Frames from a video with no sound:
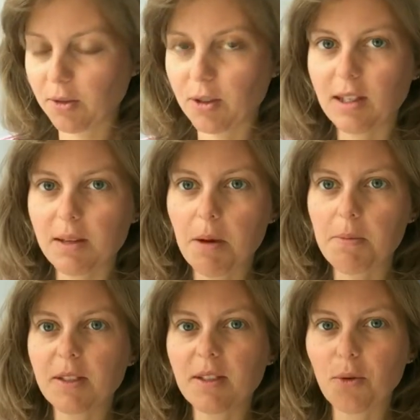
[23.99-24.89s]
Und ich gehe mal ein
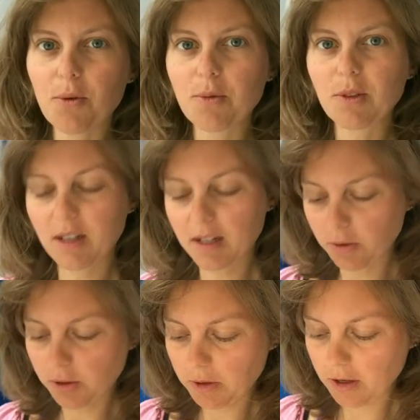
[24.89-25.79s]
bisschen rum und zeige
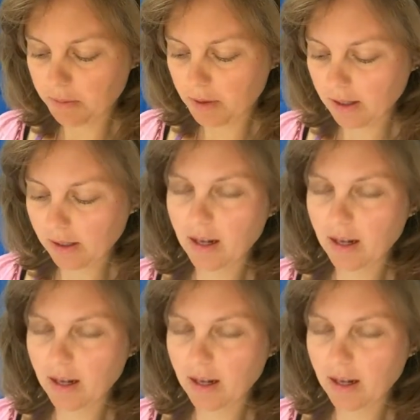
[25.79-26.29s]
euch mal